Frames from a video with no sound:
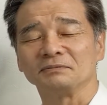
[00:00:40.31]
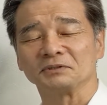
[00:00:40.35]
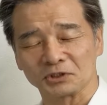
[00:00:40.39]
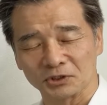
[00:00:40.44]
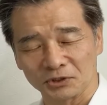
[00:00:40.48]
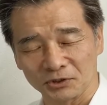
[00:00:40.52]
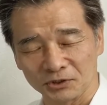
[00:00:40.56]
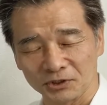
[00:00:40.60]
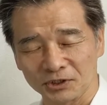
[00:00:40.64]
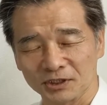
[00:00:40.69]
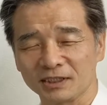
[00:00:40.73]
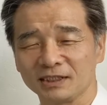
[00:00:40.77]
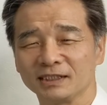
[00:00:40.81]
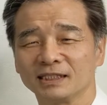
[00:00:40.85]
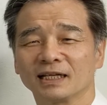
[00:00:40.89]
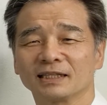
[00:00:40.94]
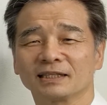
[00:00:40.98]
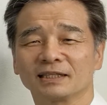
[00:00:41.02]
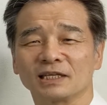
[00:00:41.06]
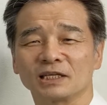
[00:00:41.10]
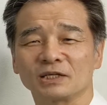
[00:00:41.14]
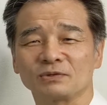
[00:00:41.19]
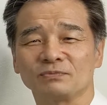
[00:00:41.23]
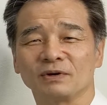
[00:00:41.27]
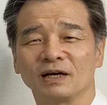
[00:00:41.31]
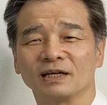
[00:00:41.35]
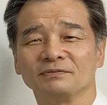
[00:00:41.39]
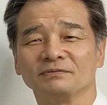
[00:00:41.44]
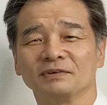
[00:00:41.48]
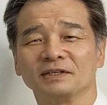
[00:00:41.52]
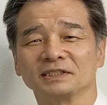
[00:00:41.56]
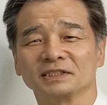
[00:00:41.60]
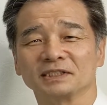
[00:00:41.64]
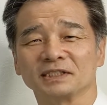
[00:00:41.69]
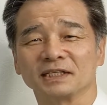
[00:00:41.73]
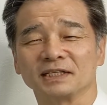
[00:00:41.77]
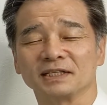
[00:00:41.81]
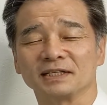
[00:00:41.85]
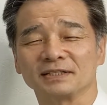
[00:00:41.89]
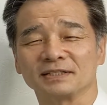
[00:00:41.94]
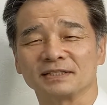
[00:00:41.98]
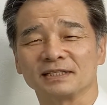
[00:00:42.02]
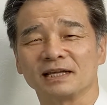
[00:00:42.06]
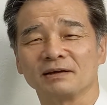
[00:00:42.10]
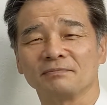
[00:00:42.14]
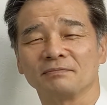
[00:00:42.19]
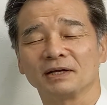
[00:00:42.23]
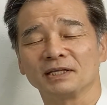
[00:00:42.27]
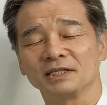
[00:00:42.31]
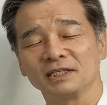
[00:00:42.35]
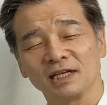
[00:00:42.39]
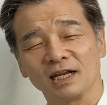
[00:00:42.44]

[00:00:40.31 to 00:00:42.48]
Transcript: 中止になってしまいましてですね、まあ、